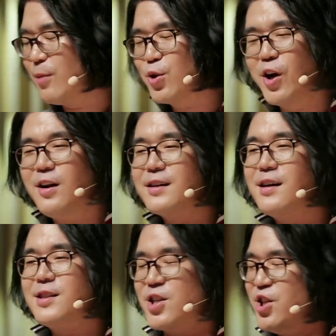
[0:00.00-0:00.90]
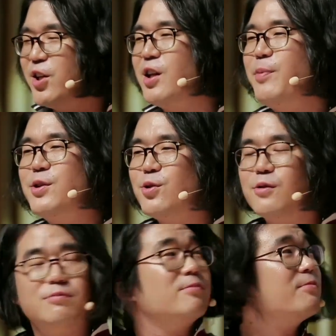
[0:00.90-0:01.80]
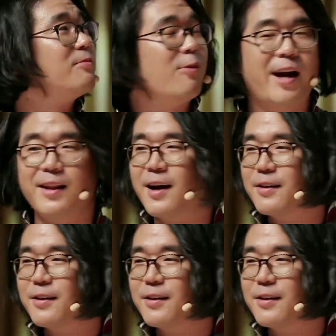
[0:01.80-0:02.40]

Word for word: 그러면 저희는 항상 자신있게 대답했죠. Why